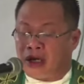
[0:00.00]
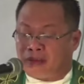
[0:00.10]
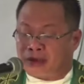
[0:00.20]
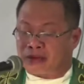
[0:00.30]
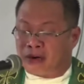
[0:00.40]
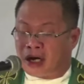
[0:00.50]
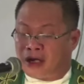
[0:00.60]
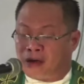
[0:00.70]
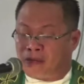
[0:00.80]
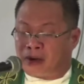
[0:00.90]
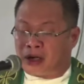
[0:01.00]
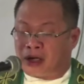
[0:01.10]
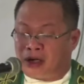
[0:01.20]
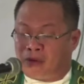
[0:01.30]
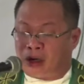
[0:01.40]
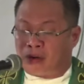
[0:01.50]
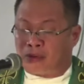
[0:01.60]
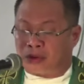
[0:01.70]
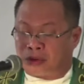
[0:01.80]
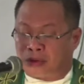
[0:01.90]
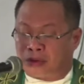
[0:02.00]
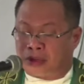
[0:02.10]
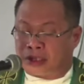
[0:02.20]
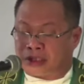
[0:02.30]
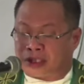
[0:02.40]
Mas maayo pa kanimo nga musud kas